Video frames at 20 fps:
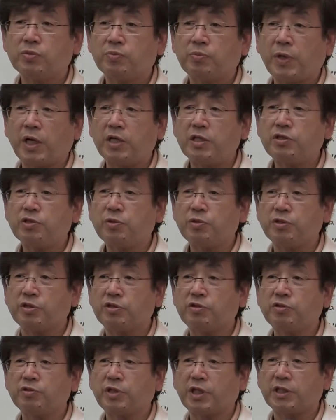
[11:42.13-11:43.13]
毎日のように
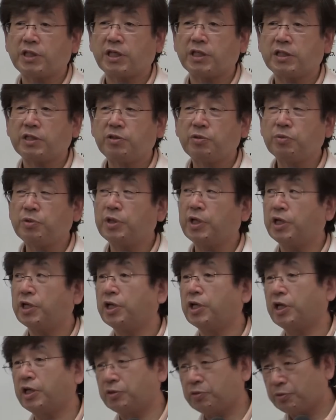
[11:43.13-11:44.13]
続けちゃ基本的にはい
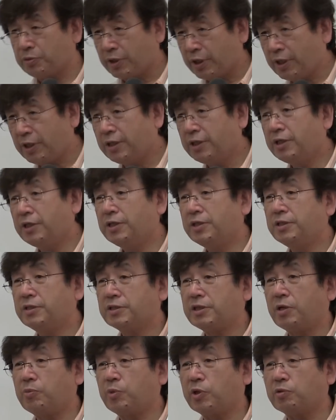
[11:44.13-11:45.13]
けないでしょうね
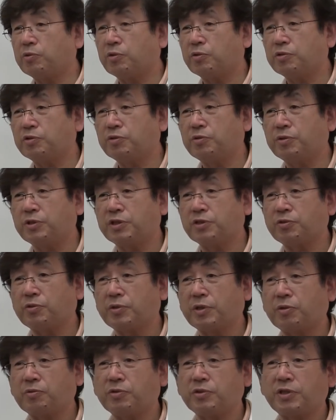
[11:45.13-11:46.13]
365日
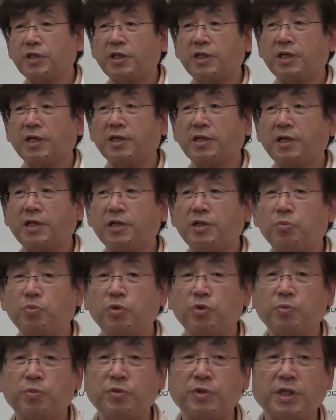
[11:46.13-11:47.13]
そんなことしてたら体
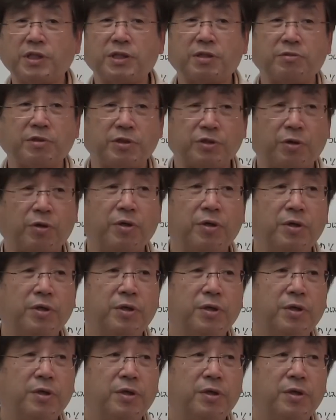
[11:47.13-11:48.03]
ボロボロになっちゃうでしょう